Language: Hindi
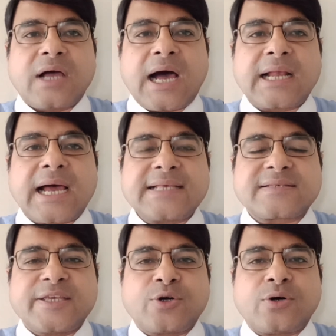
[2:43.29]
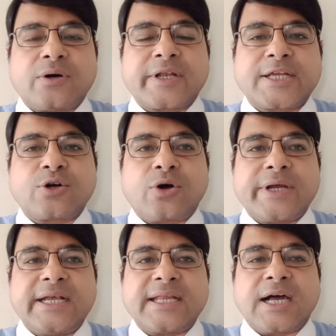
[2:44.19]
आर आई सी ओ रिको
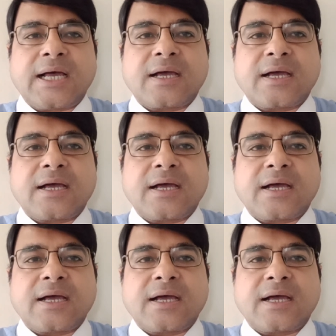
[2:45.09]
इंडिया